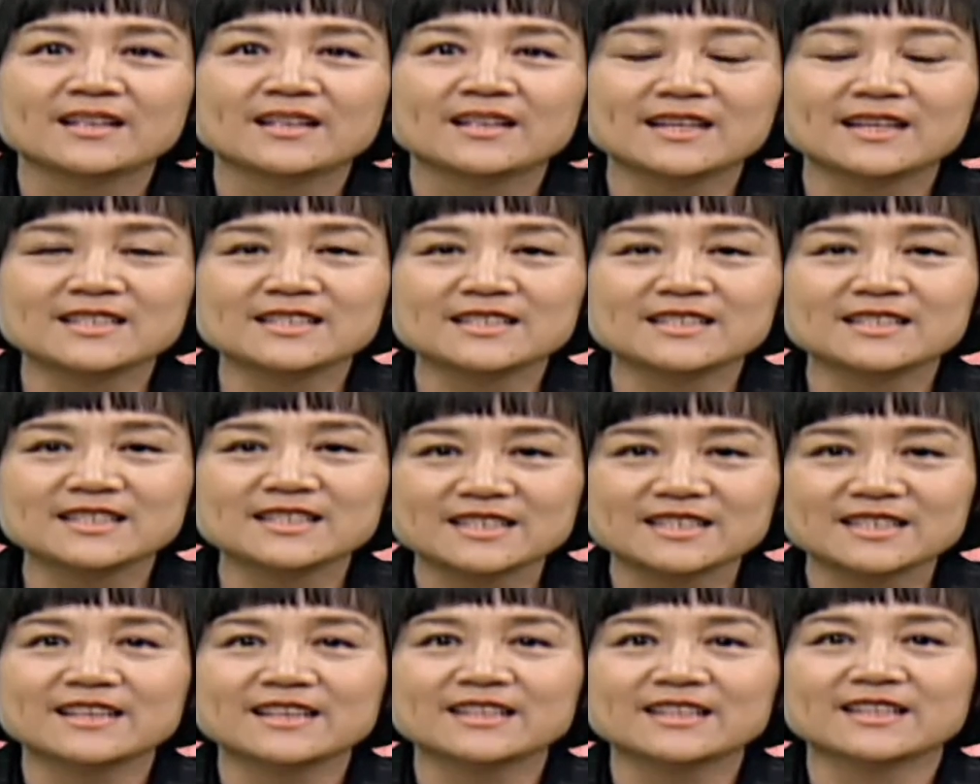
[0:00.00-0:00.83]
但是
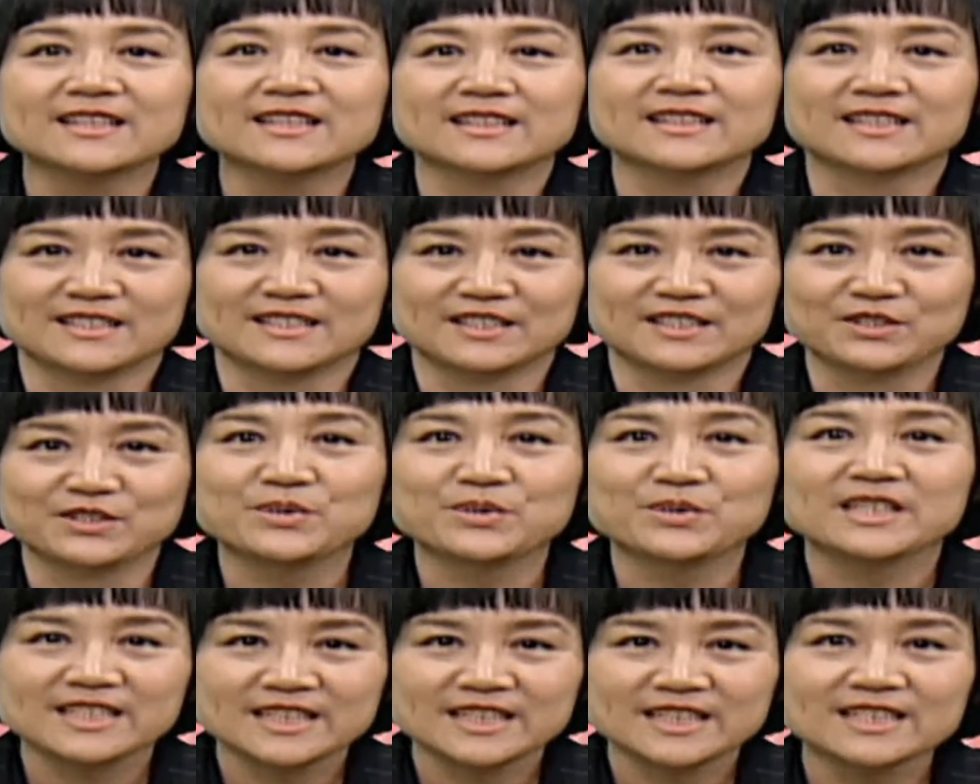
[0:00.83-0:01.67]
这些呢，可能
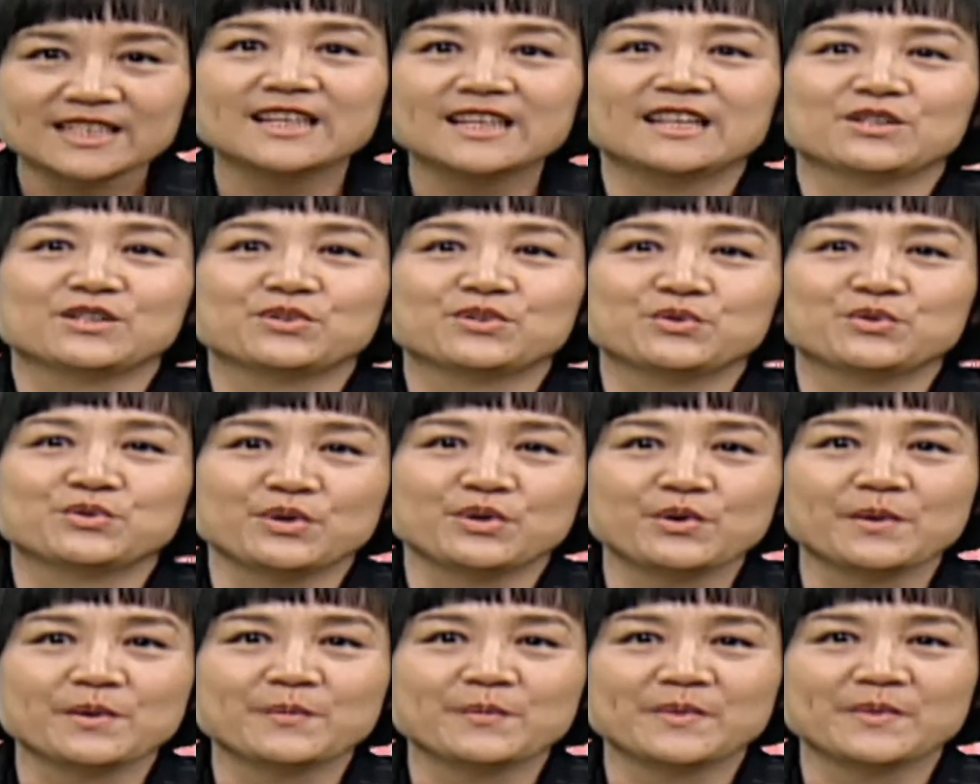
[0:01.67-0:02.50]
对现在的
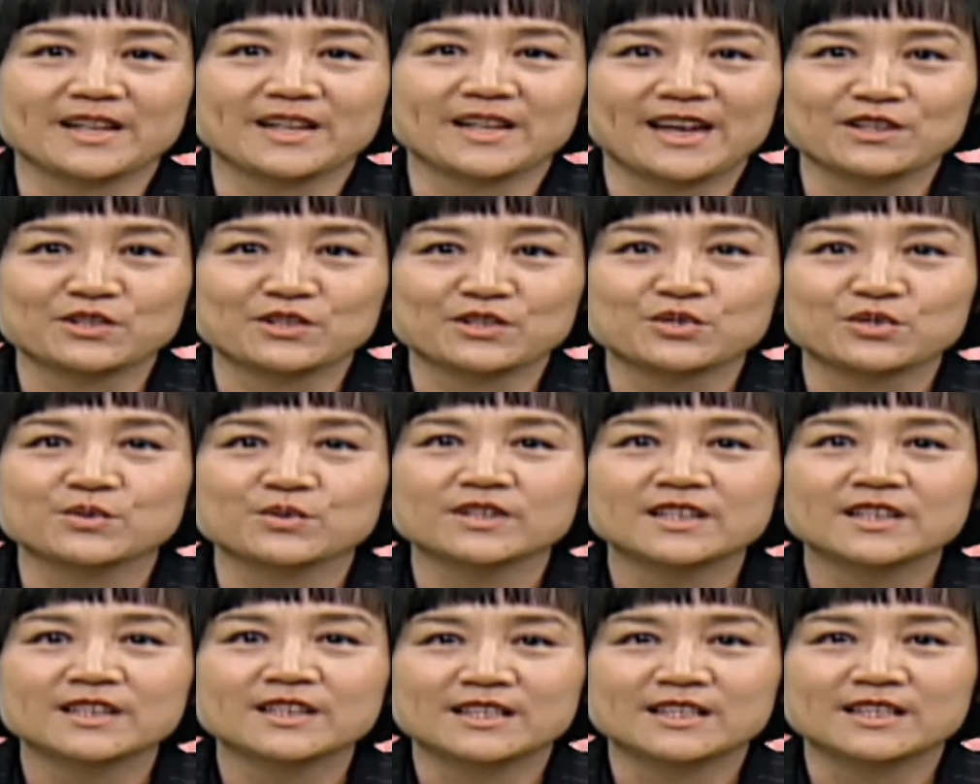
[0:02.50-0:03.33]
学员们来
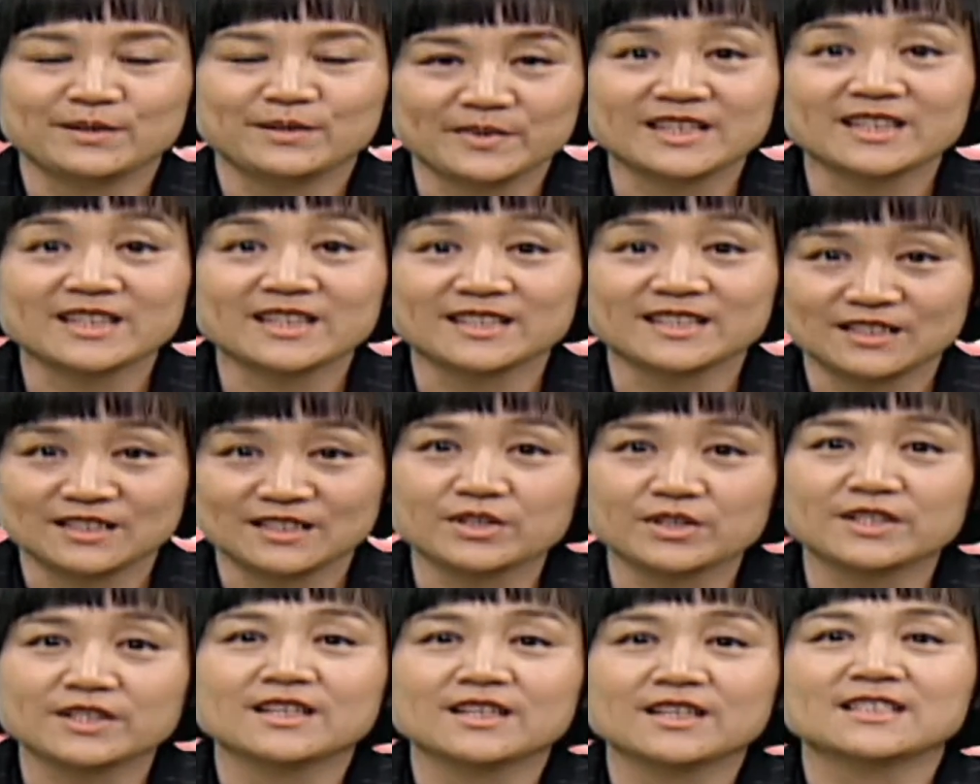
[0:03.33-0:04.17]
说，你们可能
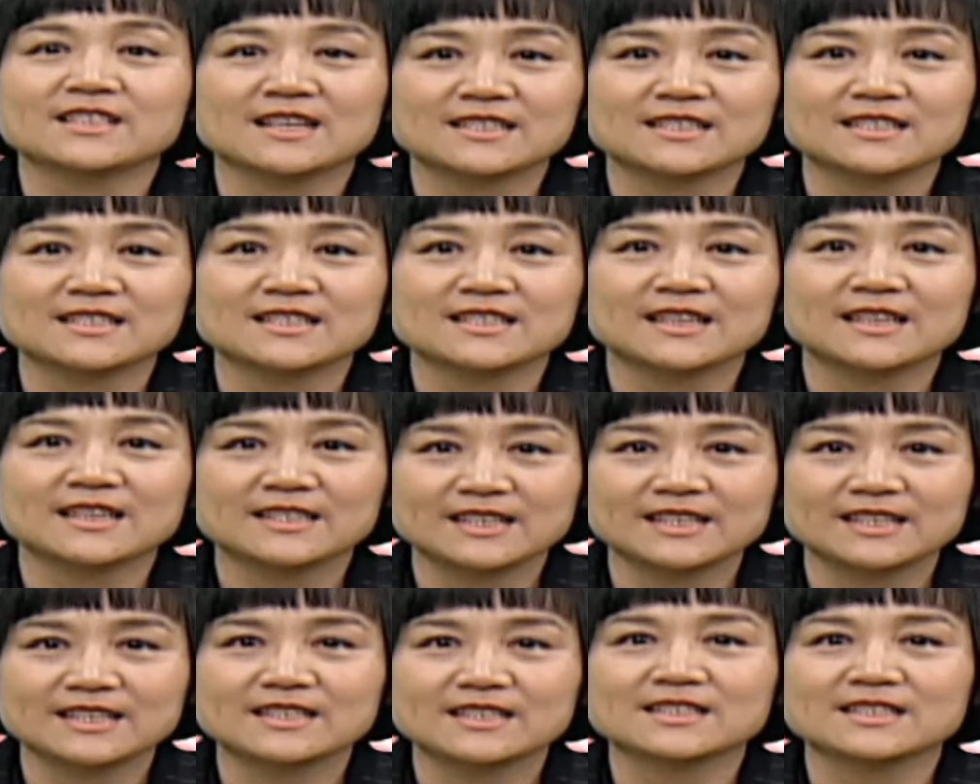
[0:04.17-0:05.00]
觉得像是在
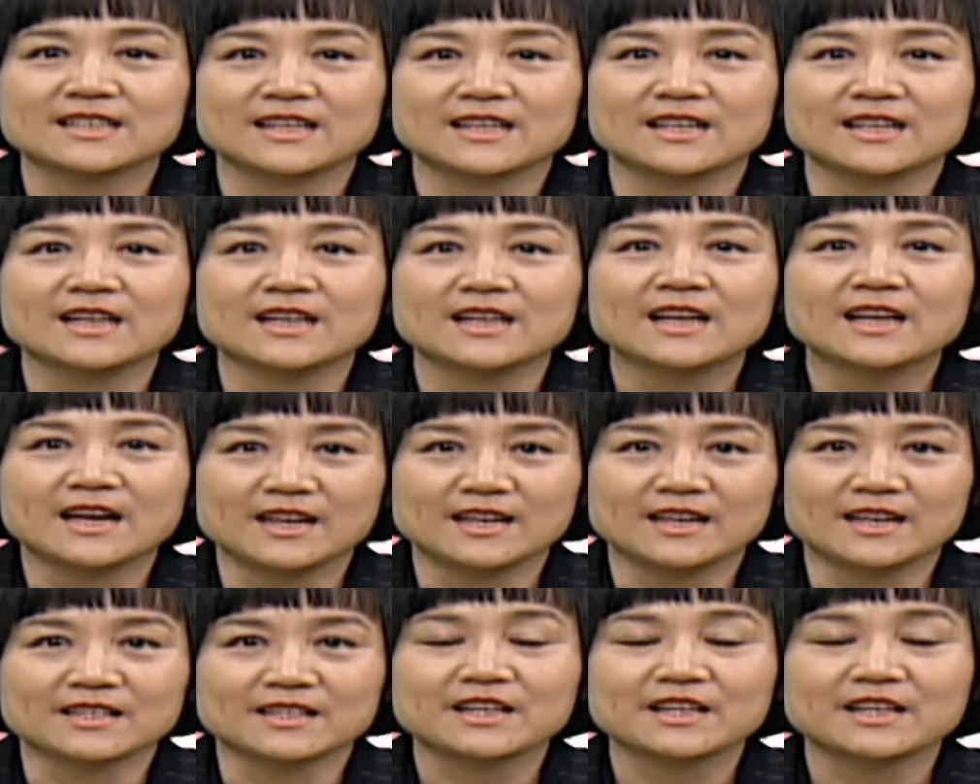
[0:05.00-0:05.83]
听这个
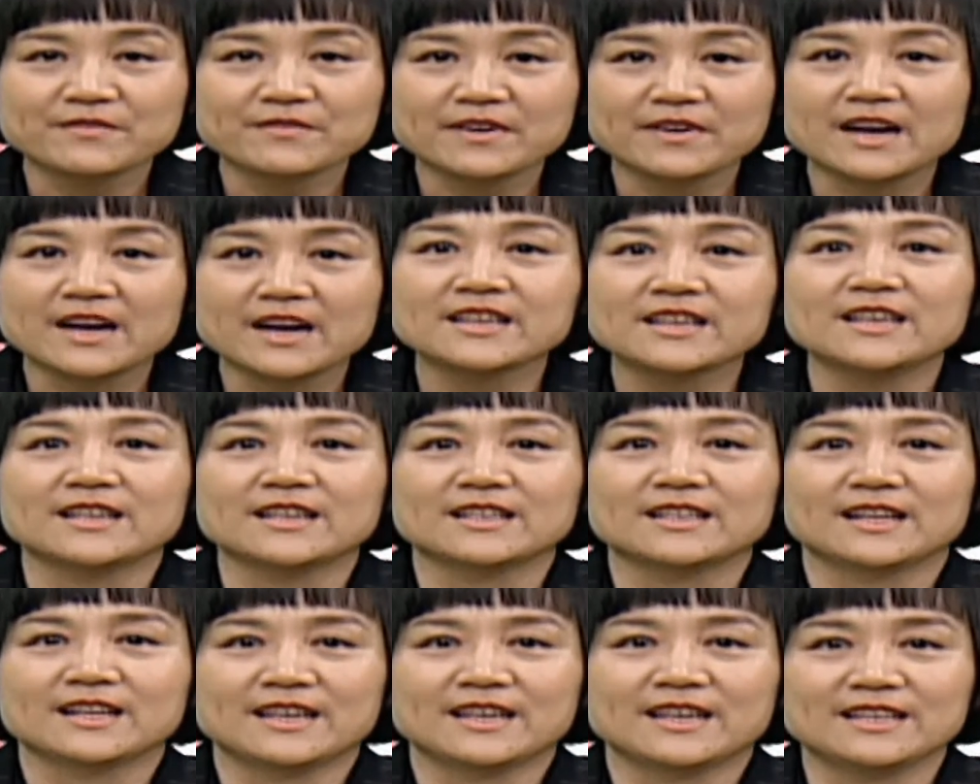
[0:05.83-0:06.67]
呃天方
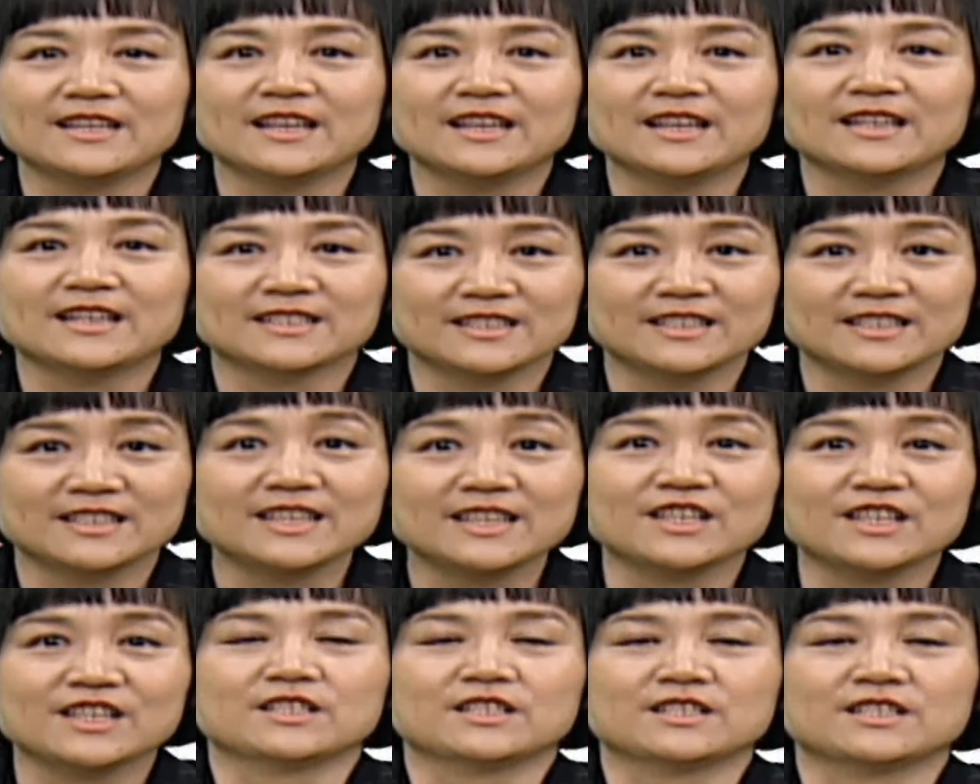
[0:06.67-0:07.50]
夜谭一样的
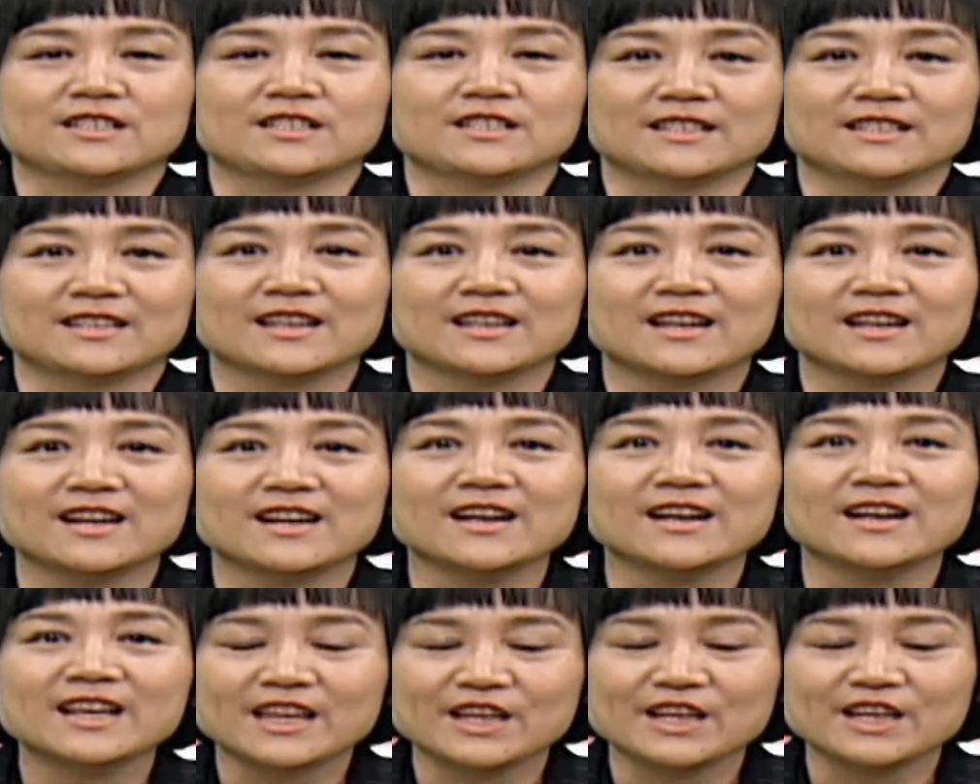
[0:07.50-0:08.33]
历史了哈。